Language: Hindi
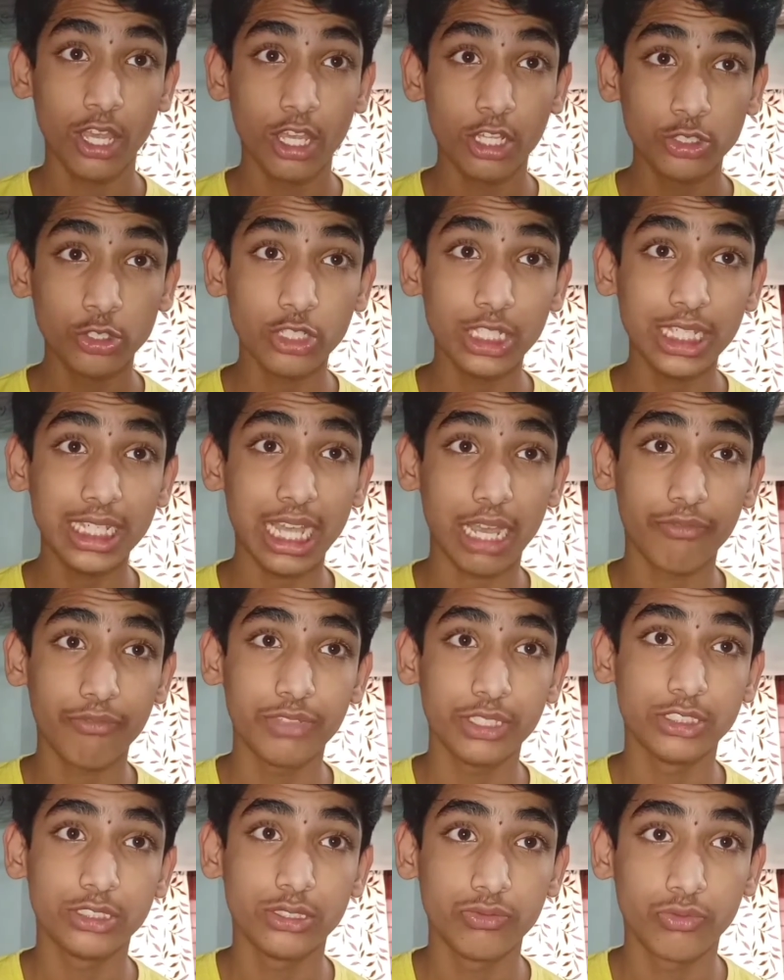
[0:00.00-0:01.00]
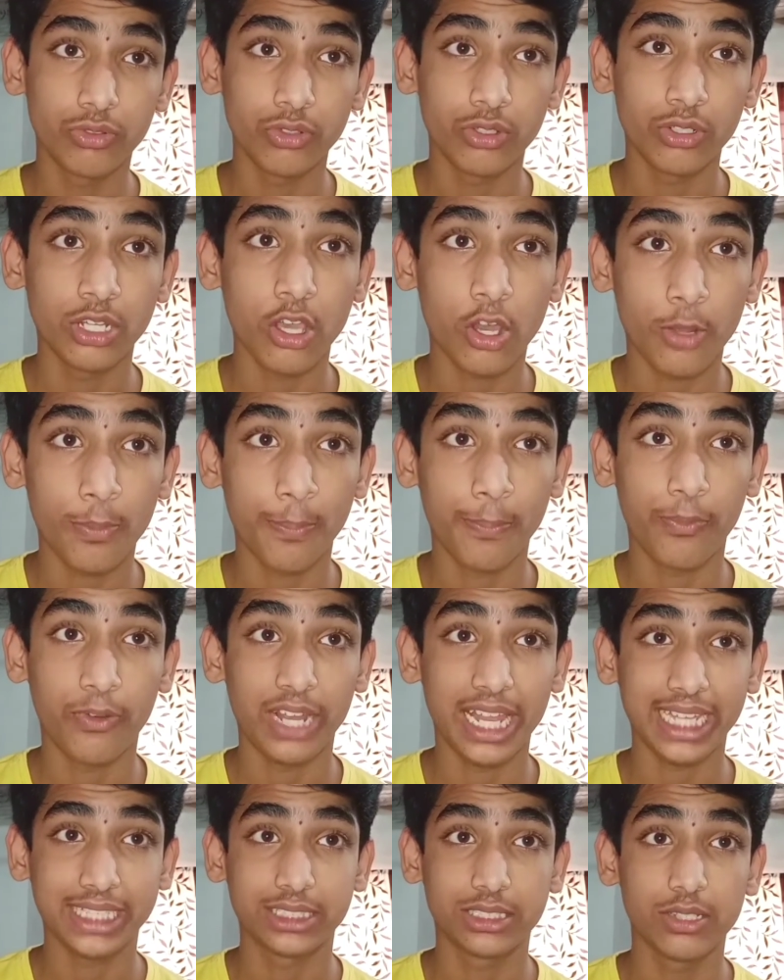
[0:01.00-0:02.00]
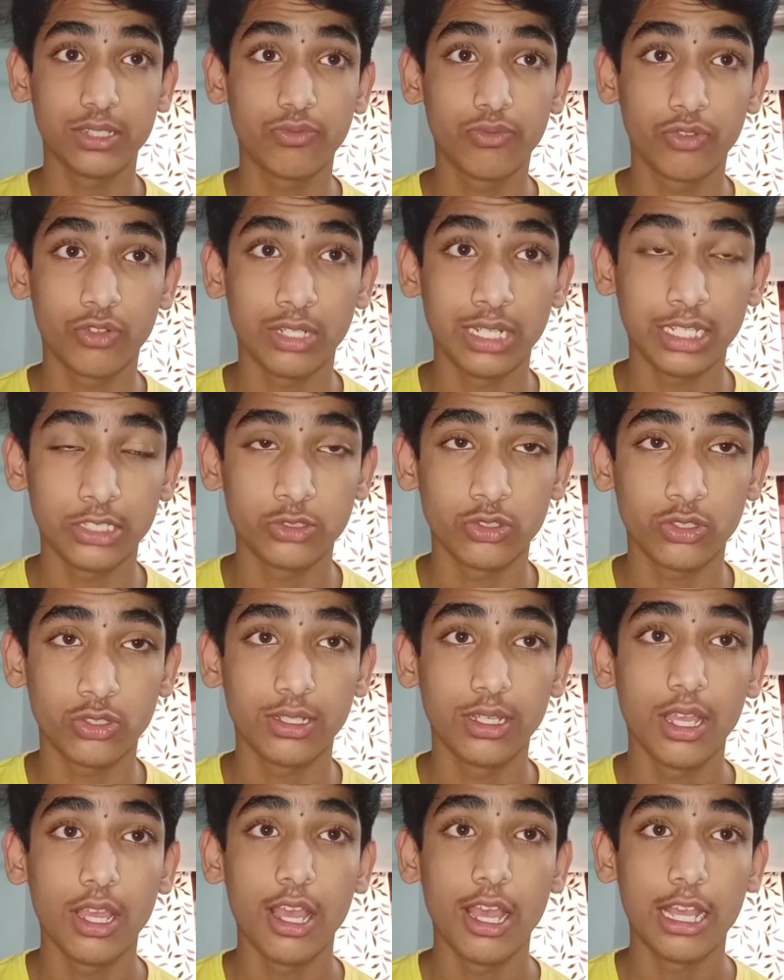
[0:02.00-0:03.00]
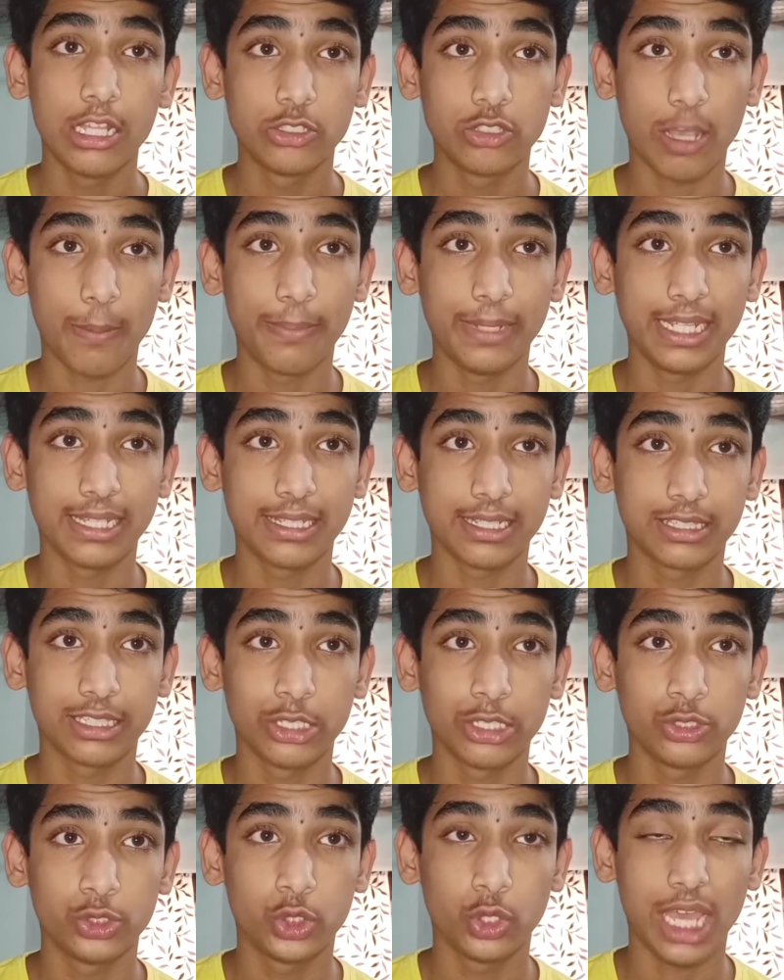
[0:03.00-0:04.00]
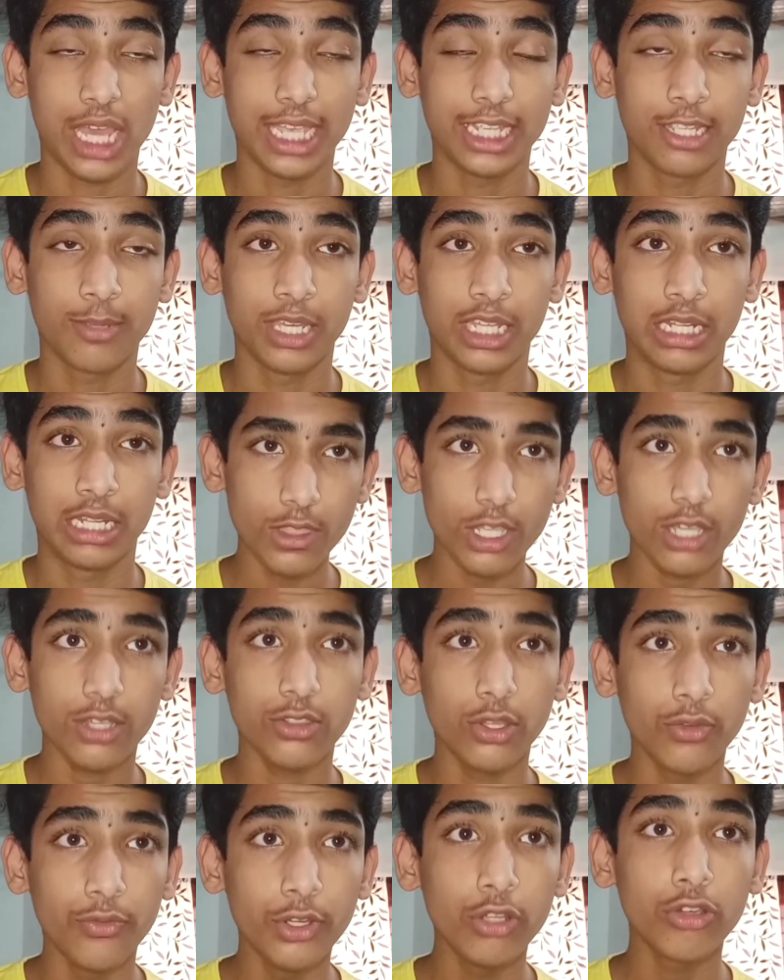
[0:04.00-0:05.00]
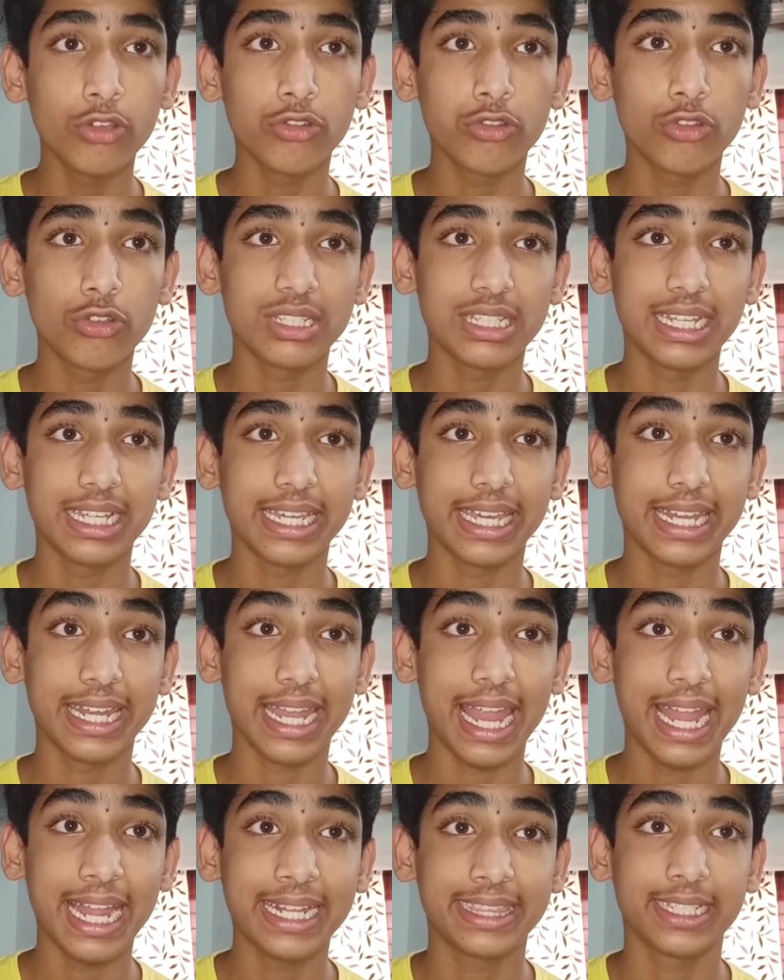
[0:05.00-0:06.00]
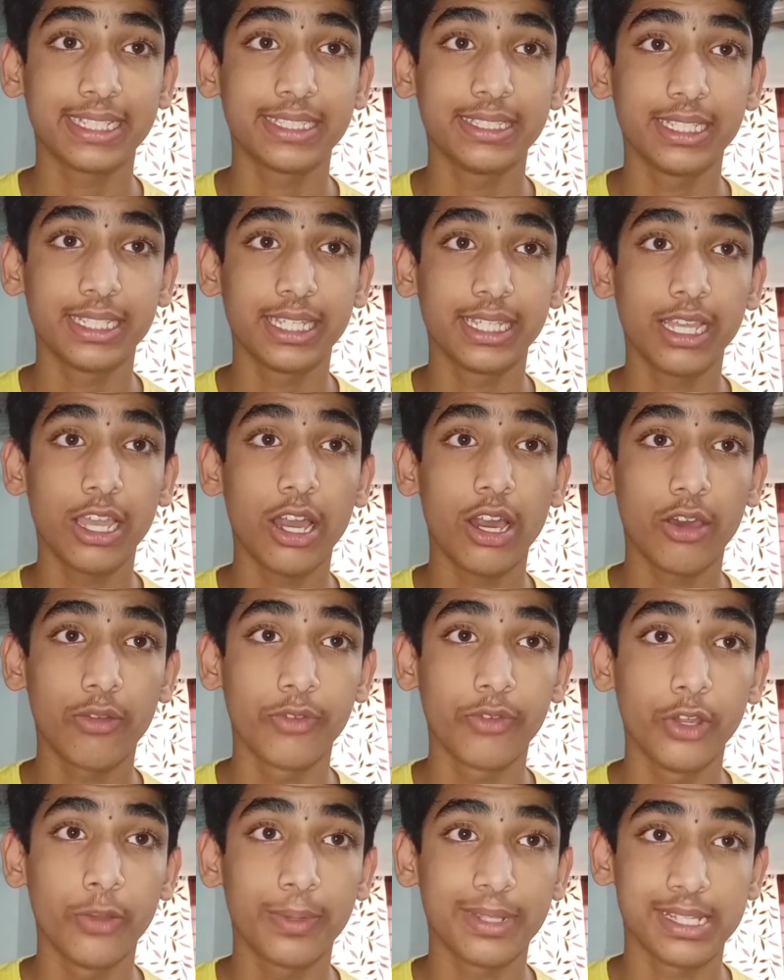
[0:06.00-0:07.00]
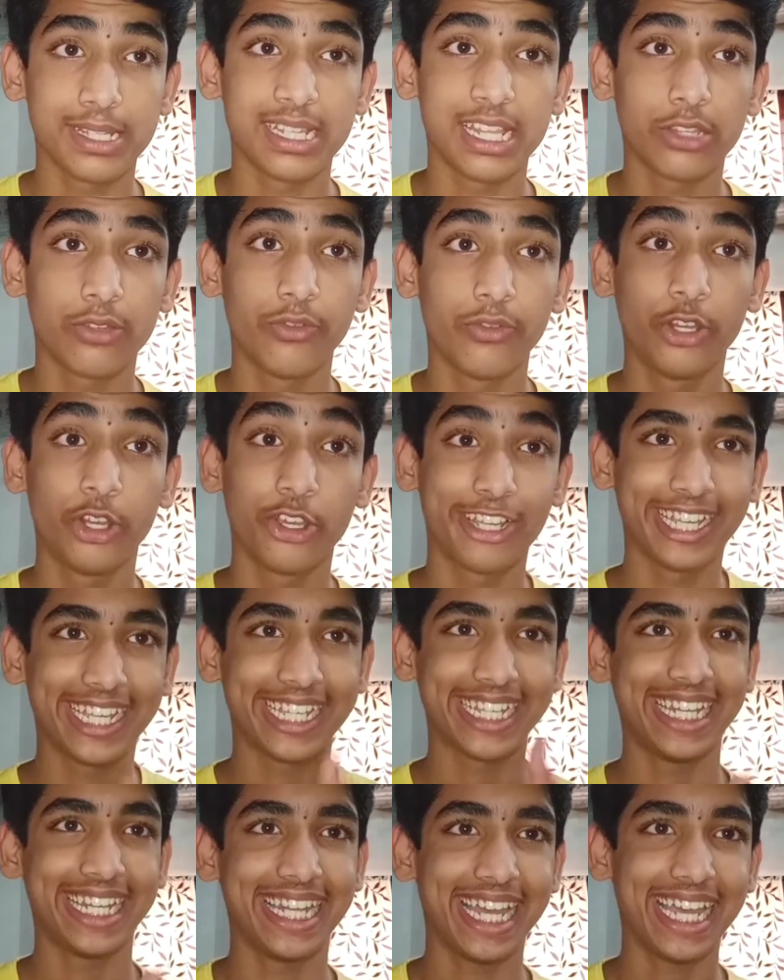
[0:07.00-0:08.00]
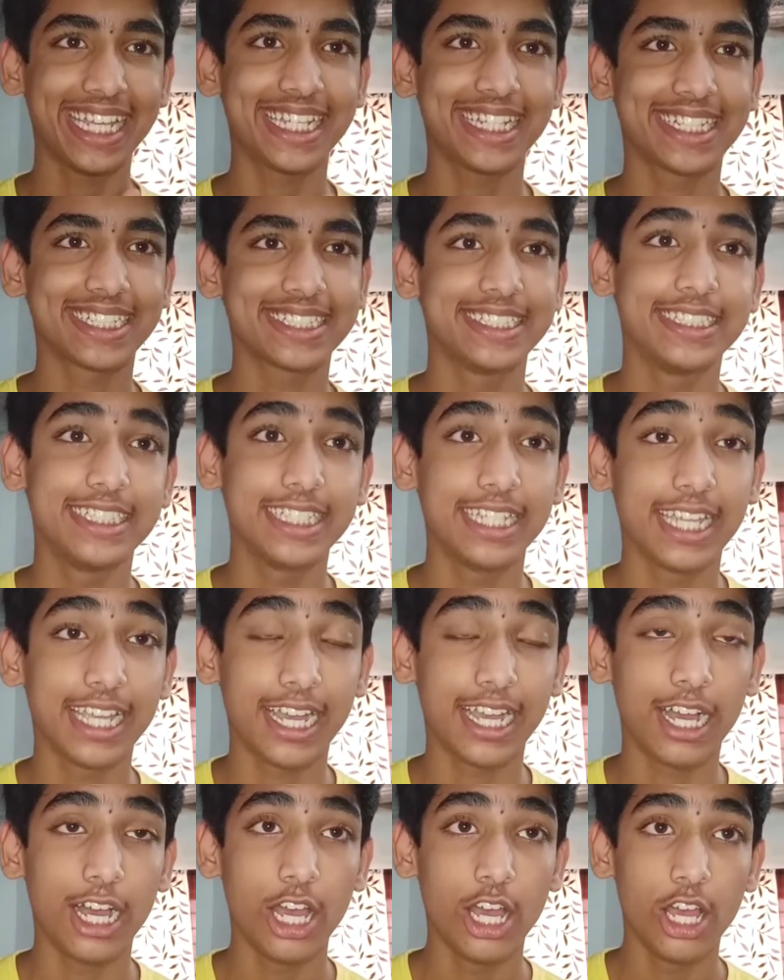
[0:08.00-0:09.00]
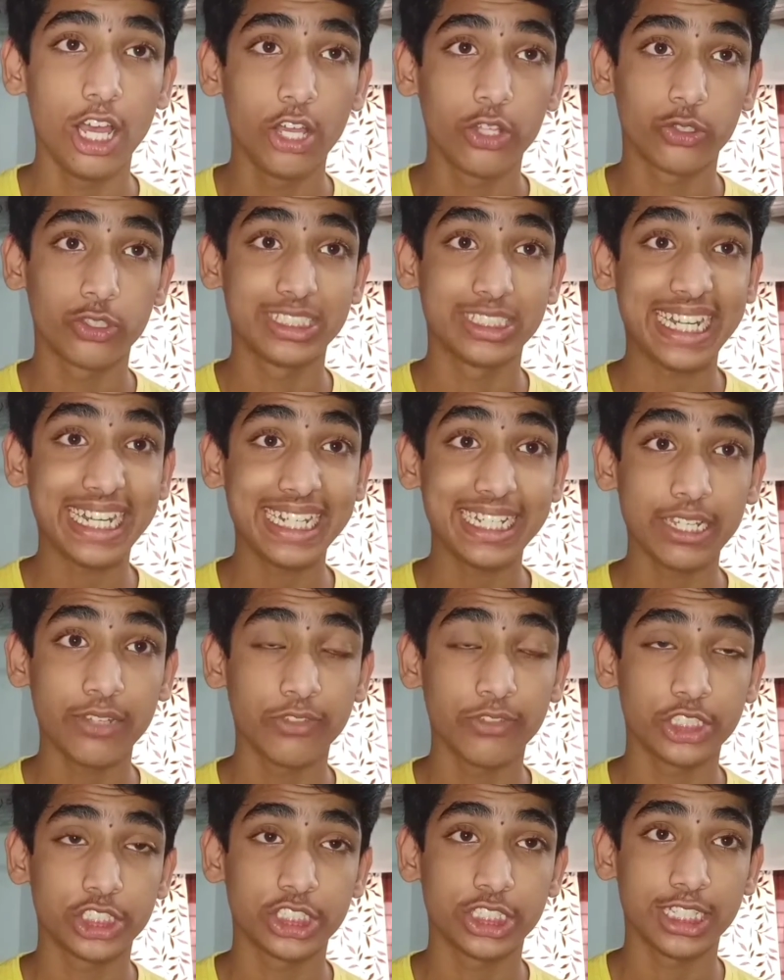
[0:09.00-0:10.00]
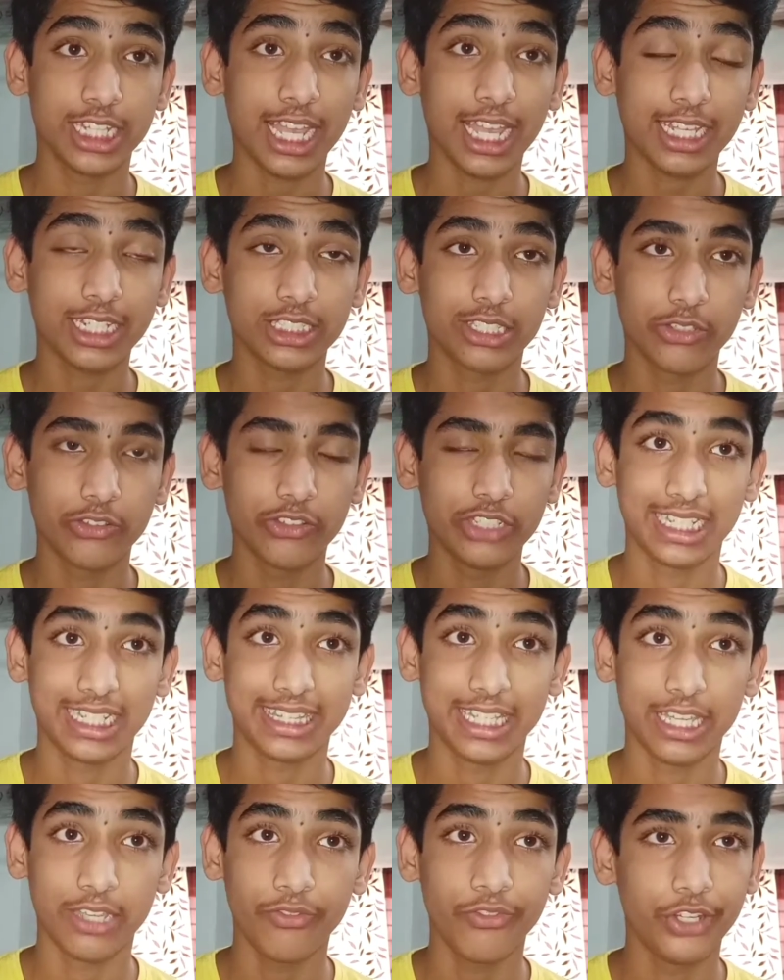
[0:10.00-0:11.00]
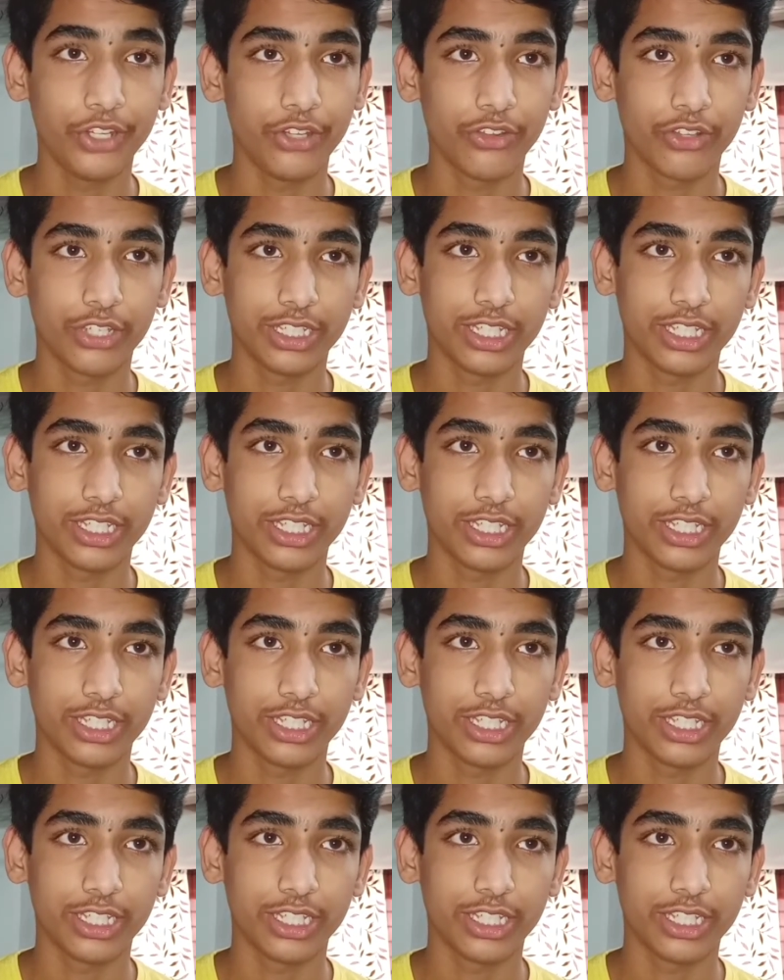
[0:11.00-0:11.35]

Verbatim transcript: जो कि काफ़ी अच्छी फ़ोन है और फ्लैगशिप फ़ोन है जो जो आप ले सकते हैं जुलाई के महीने में तो, तो वीडियो को शुरू से लेकर एंड तक देखिएगा और वीडियो पसंद आए तो वीडियो को एक लाइक कर दीजिएगा तो ज़्यादा टाइम वेस्ट ना करते हुए चलते हैं वीडियो की